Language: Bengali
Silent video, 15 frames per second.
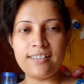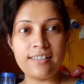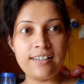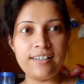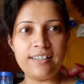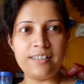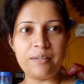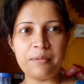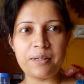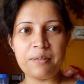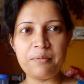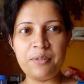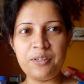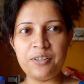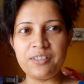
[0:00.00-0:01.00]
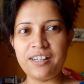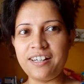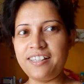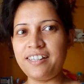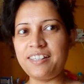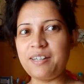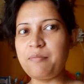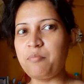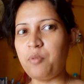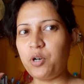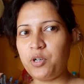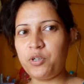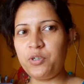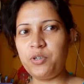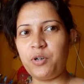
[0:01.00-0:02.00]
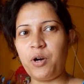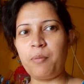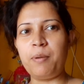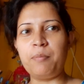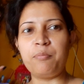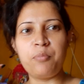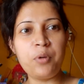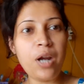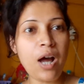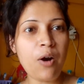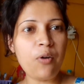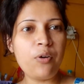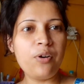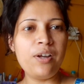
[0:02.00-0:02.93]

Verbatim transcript: সানডে ধামাকা বুঝেছো সানডেতে আজকে মটন হবে পোলাও